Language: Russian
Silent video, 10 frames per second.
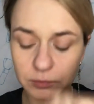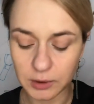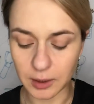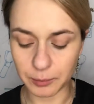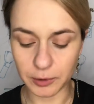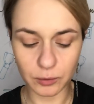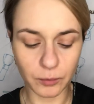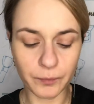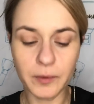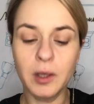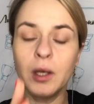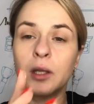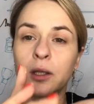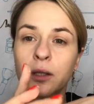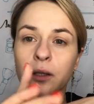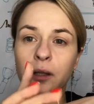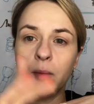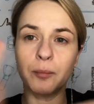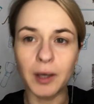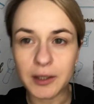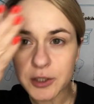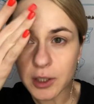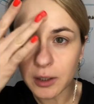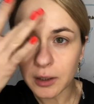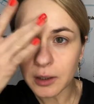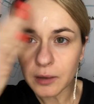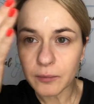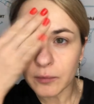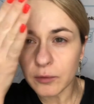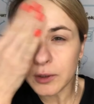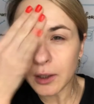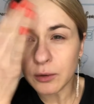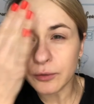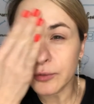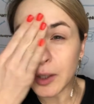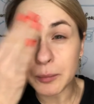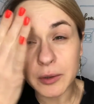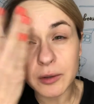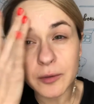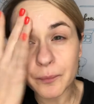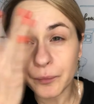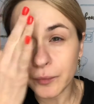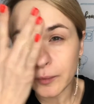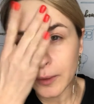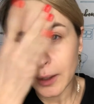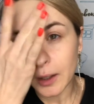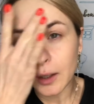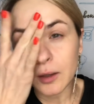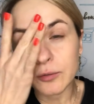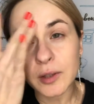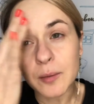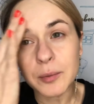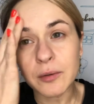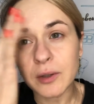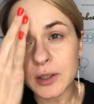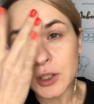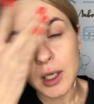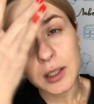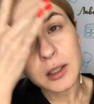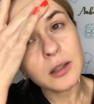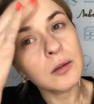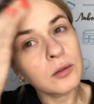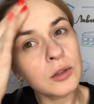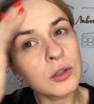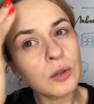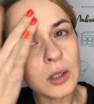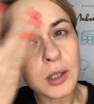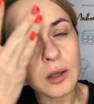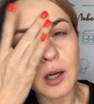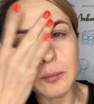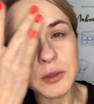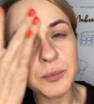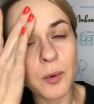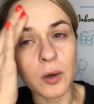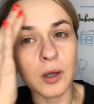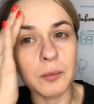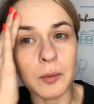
капельку на пальчик и вот так вот втаптывать. Втаптываешь, и он не только как бы с порками